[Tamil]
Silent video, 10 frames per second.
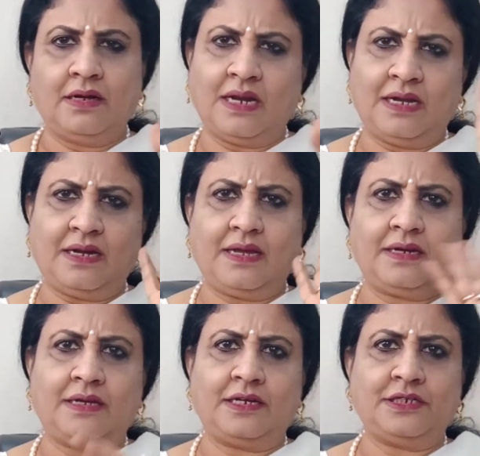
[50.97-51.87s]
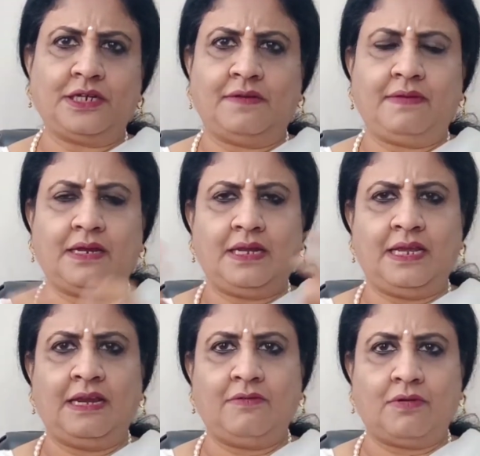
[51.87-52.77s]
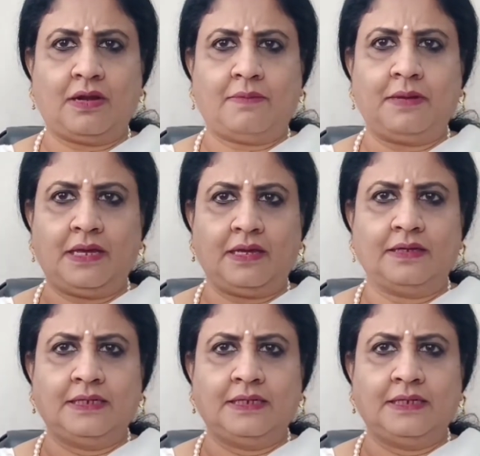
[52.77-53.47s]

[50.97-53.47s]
நல்லா என்கரேஜ் ஆகிடுவீங்க நீங்களே உங்களை அப்படியே